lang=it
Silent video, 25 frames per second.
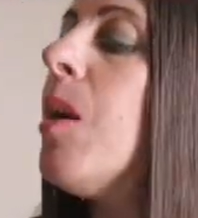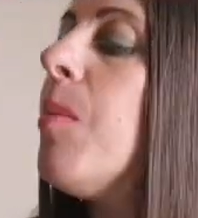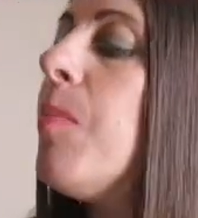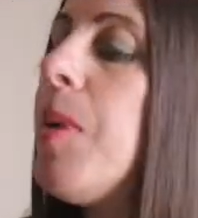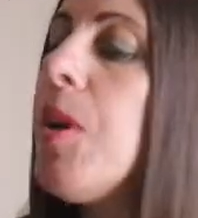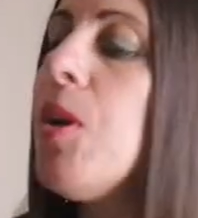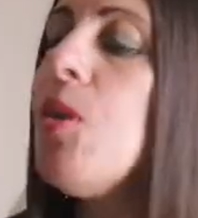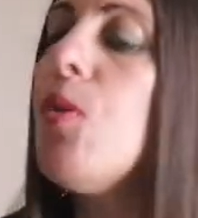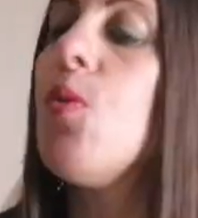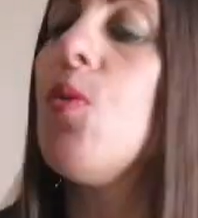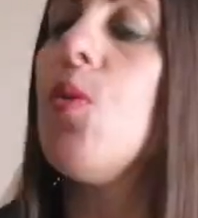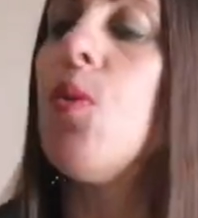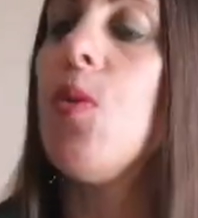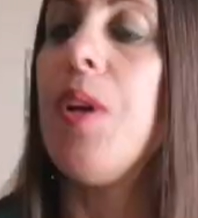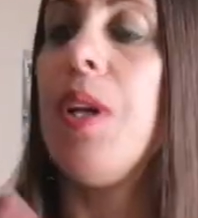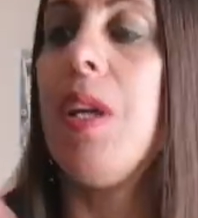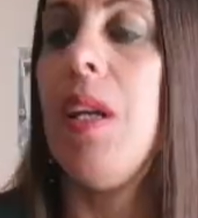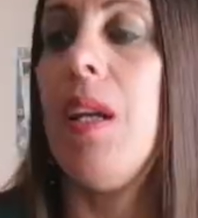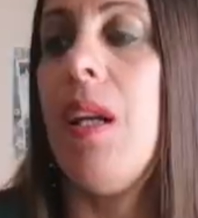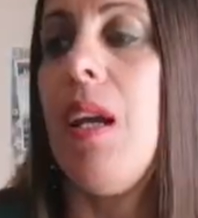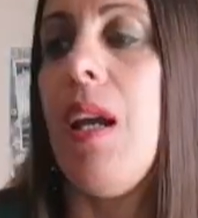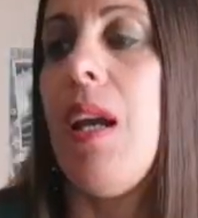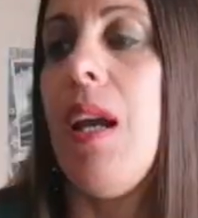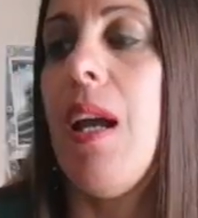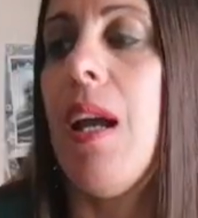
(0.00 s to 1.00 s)
per
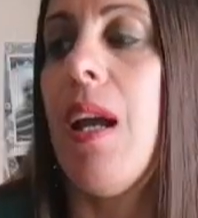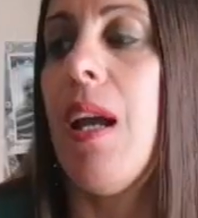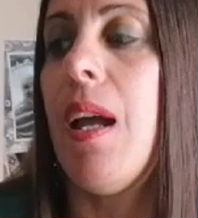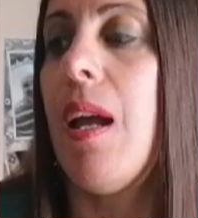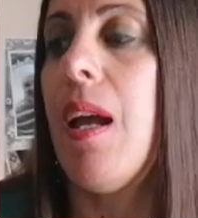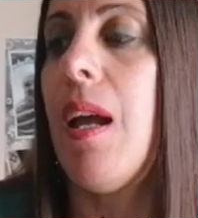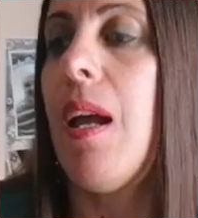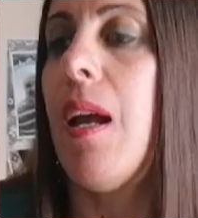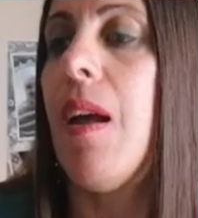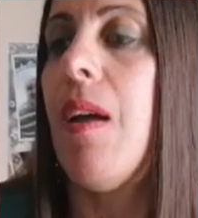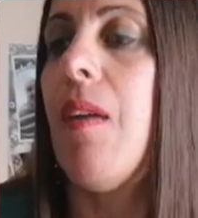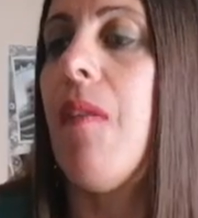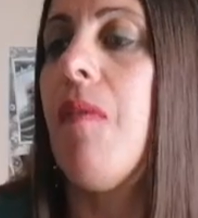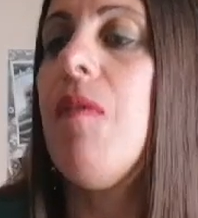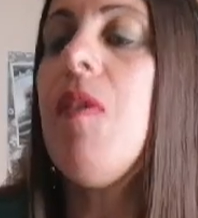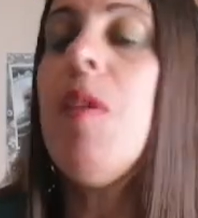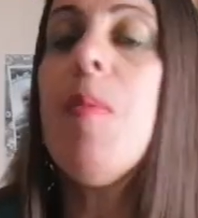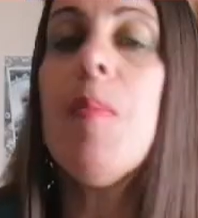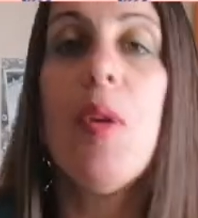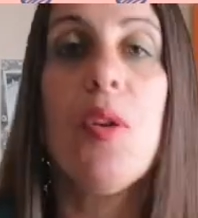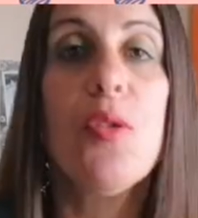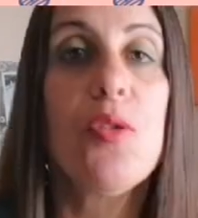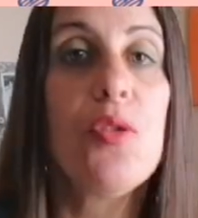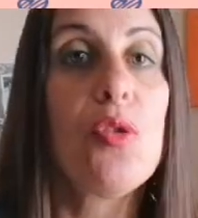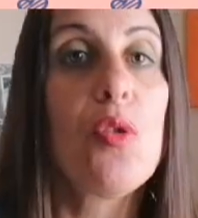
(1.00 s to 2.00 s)
cui eh, vi
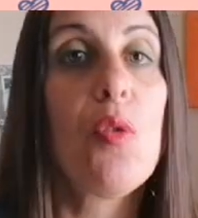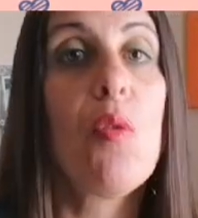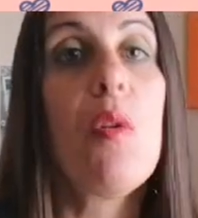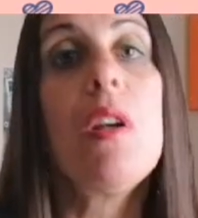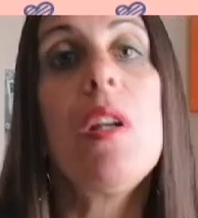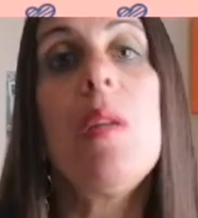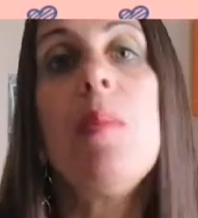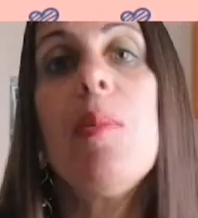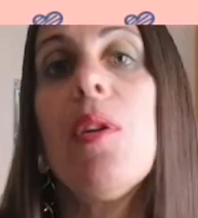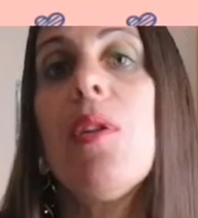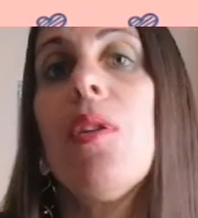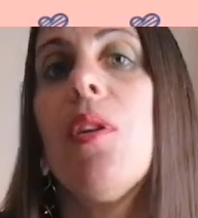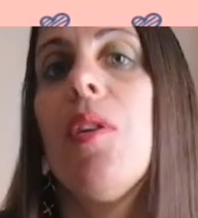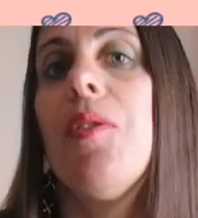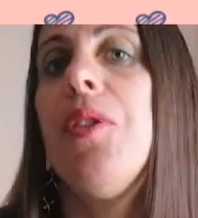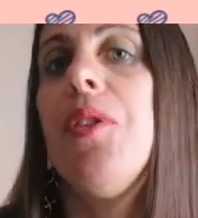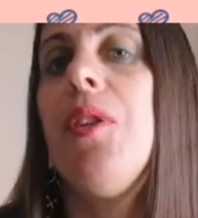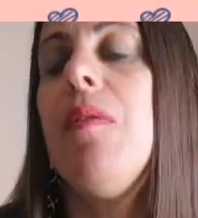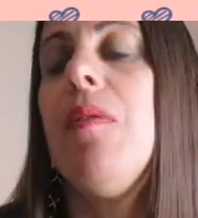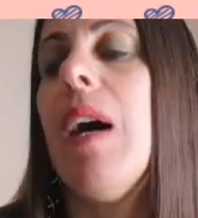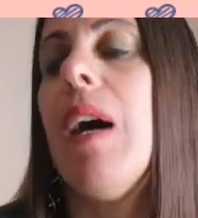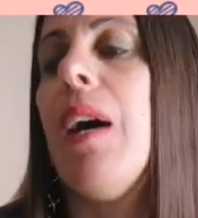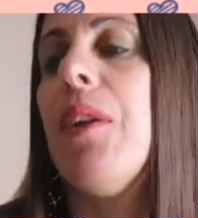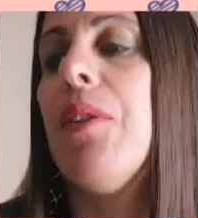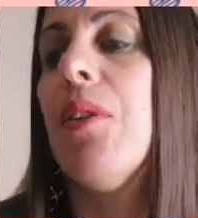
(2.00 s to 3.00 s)
mostro quali
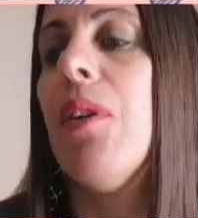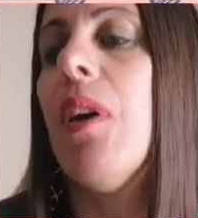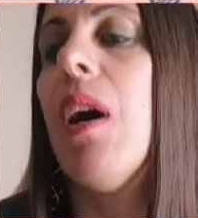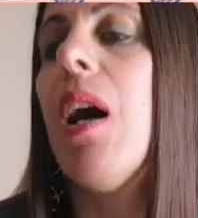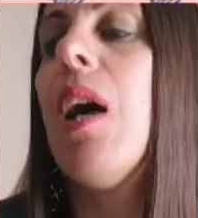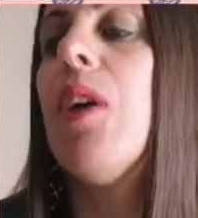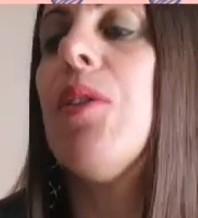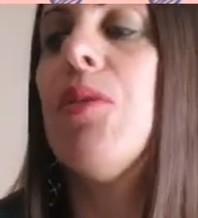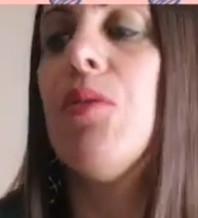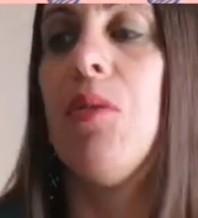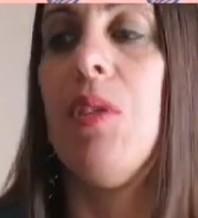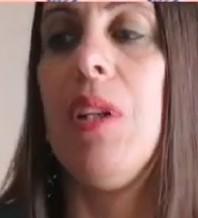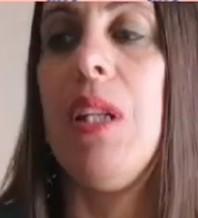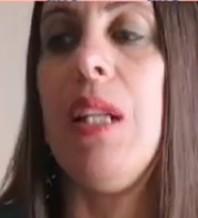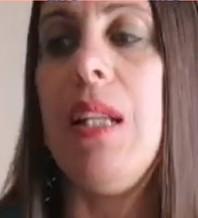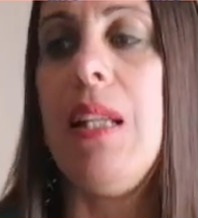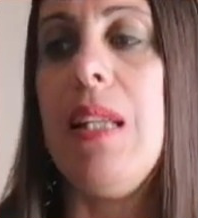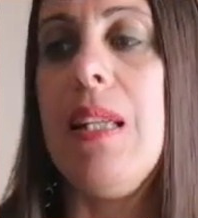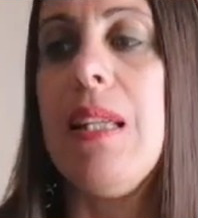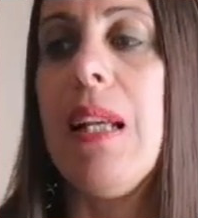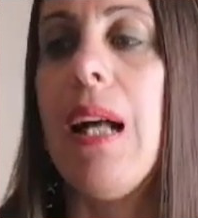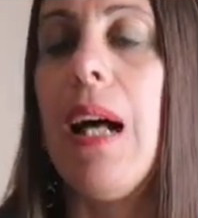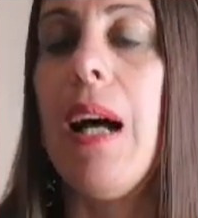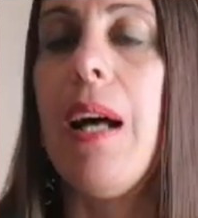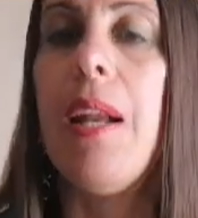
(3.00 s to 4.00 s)
prodotti vado ad
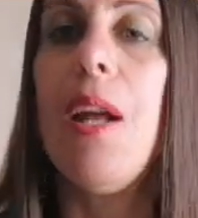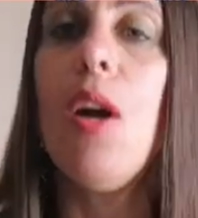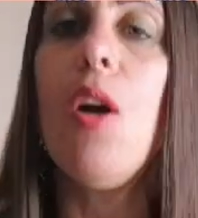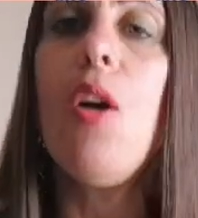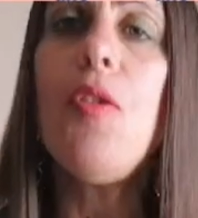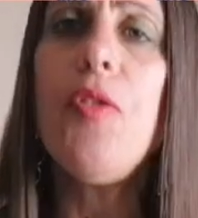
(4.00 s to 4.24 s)
utilizzare.